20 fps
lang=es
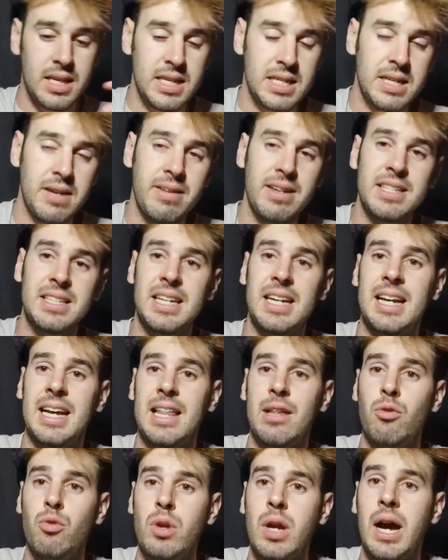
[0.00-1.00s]
Ya sabéis que
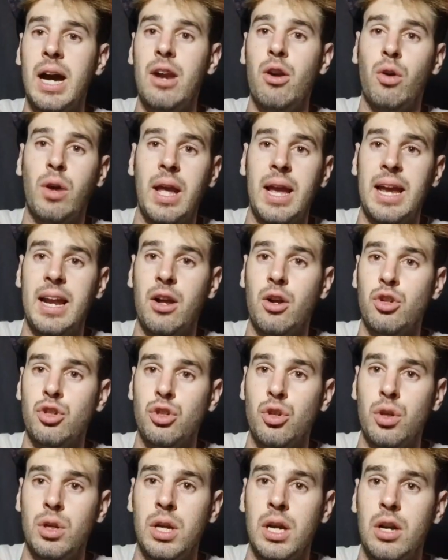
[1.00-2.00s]
cada uno haga lo que quiera
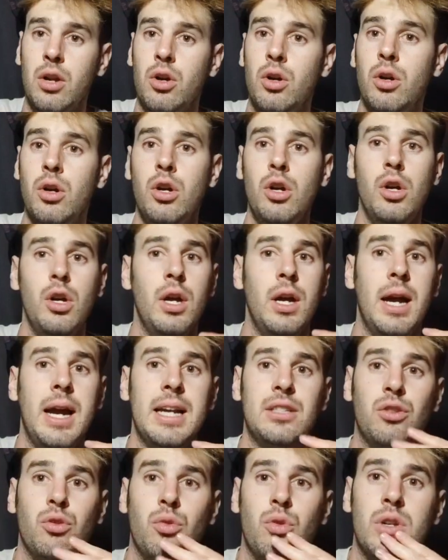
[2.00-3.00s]
con su dinero.
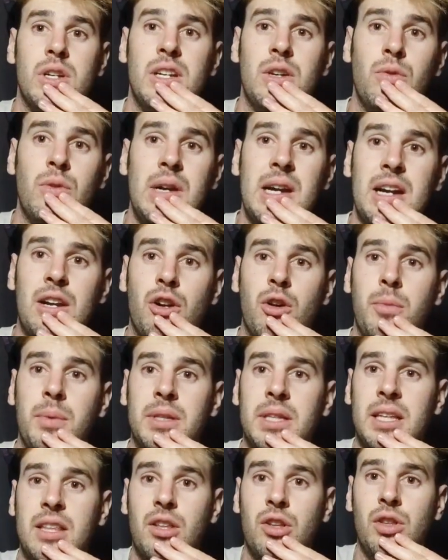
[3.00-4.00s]
Esto no es ninguna
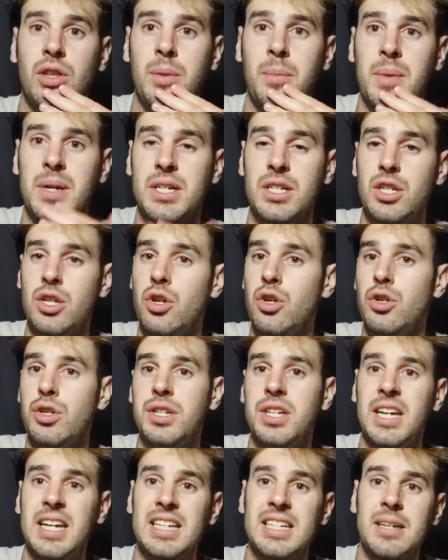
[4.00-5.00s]
recomendación de
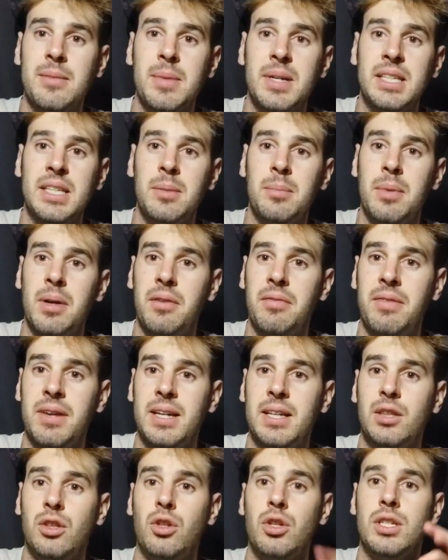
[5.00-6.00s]
inversión. Sí que se invertir
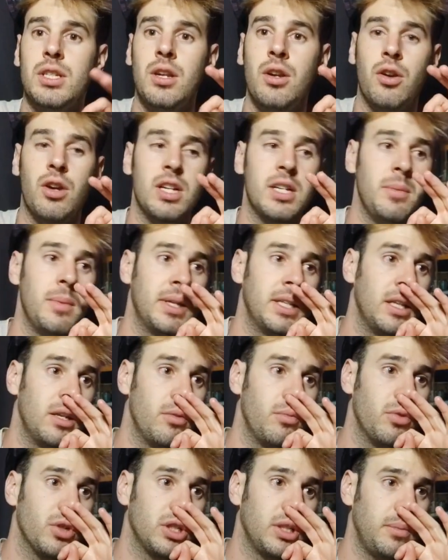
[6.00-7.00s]
perfecto y si no que se
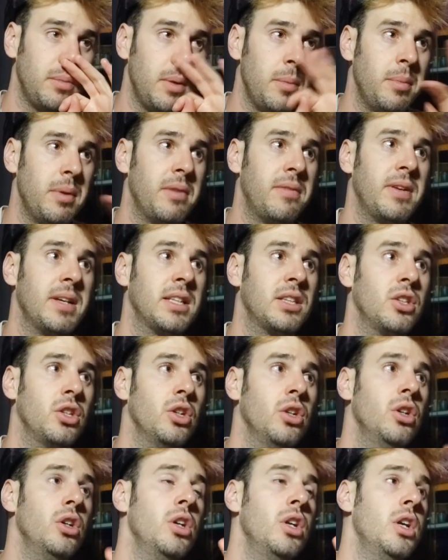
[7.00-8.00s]
invertir pues también
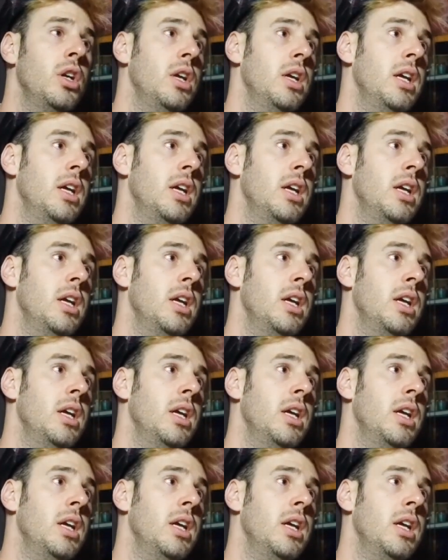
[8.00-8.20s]
perfecto.